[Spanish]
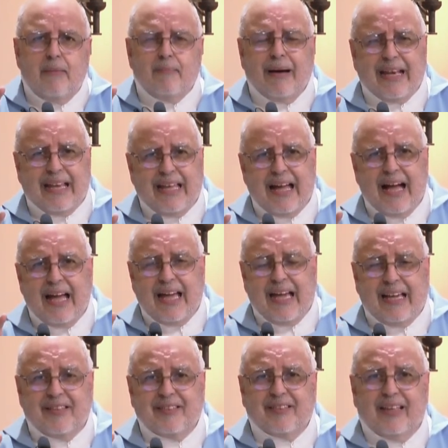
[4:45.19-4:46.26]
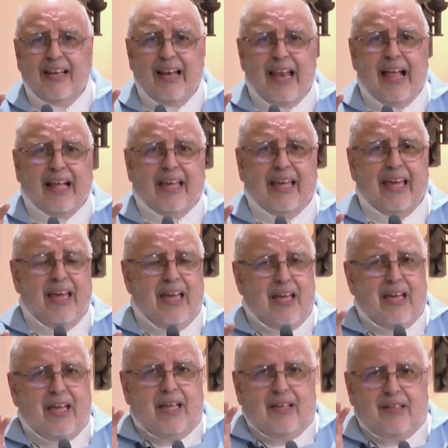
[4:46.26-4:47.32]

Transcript: María es la que